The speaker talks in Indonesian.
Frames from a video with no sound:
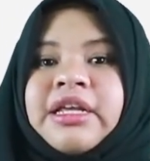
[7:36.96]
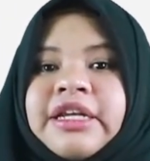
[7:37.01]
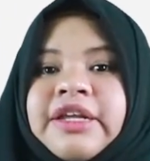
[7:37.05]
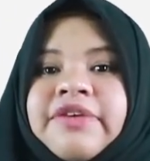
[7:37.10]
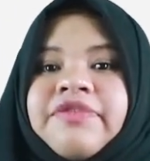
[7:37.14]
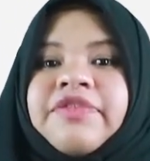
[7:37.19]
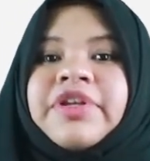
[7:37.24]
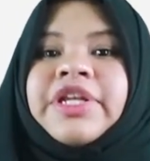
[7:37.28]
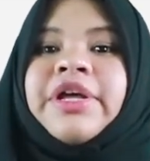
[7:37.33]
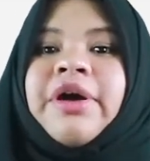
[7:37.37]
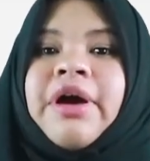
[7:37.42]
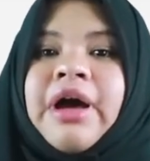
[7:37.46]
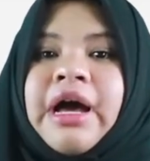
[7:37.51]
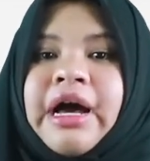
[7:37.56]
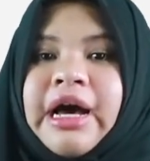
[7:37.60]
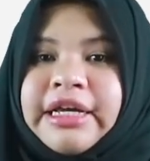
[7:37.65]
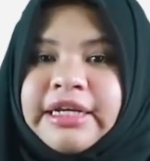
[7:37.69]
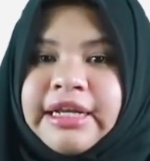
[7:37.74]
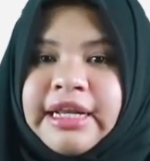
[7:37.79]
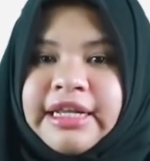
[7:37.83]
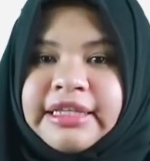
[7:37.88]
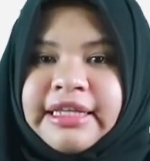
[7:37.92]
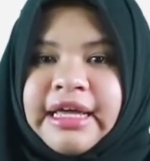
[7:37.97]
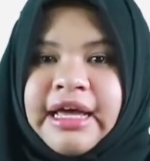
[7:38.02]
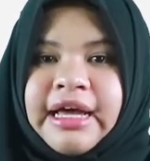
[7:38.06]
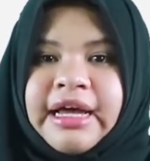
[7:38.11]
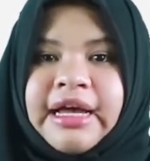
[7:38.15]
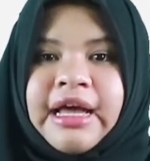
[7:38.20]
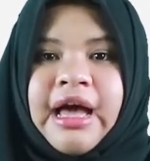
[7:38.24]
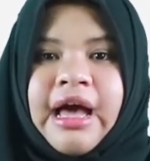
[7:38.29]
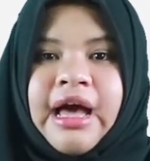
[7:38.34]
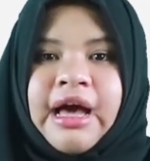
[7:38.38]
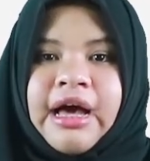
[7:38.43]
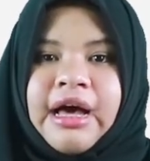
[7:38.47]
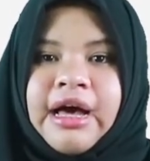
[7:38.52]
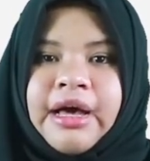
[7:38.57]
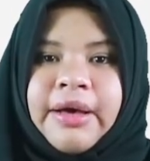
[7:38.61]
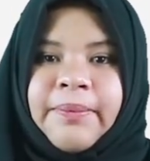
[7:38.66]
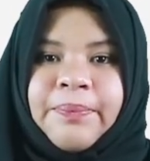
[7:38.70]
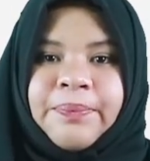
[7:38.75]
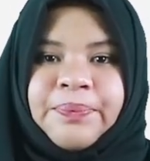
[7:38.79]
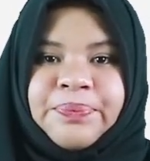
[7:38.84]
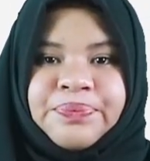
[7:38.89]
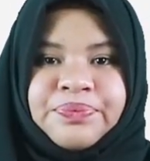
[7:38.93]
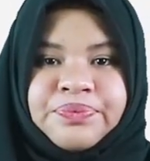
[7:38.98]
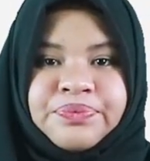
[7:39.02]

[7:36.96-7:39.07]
di video yang akan datang, um,